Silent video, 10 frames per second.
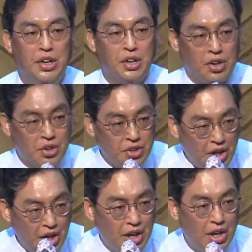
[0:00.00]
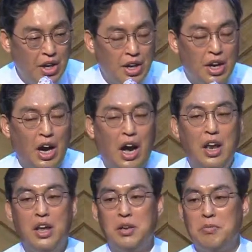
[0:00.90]
그런데
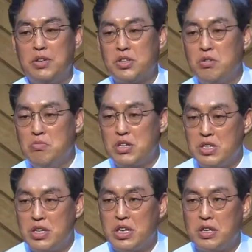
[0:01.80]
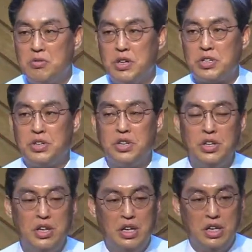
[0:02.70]
하나님의 성막 제작을 위해서는
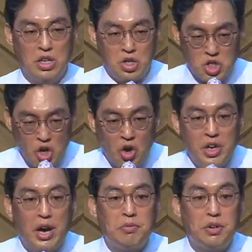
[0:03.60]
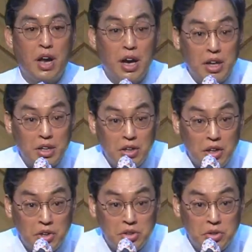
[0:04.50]
연합을 하게
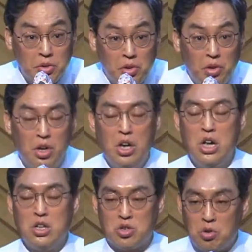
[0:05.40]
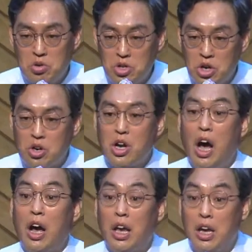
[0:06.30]
되어지고
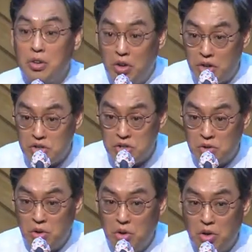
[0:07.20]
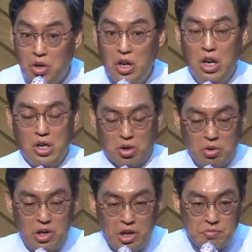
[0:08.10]
동력하게 되어지고
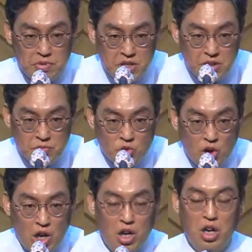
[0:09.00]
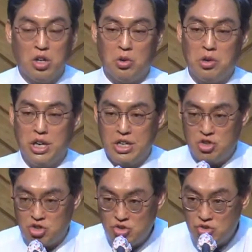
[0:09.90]
동일한 믿음과 동일한
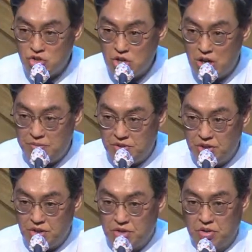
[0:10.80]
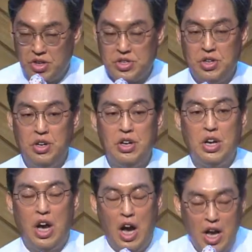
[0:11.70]
충성함들을 통해서
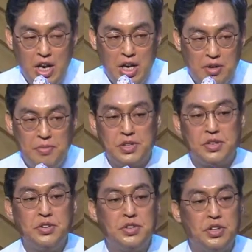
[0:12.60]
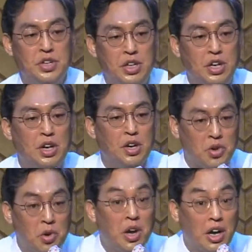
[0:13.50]
하나님의 성전이
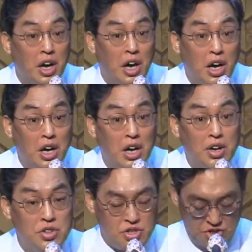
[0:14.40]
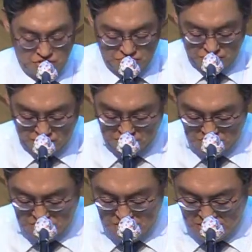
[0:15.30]
교회가 지어져
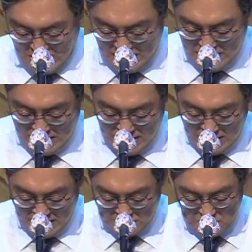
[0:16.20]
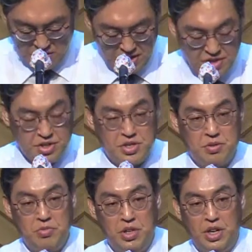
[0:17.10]
간다라고 하는
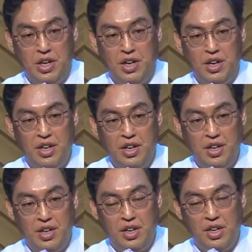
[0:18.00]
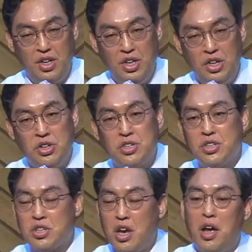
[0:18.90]
것입니다. 이것이
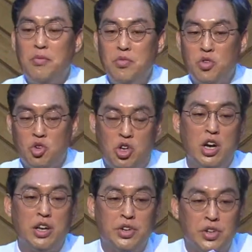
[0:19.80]
참 귀한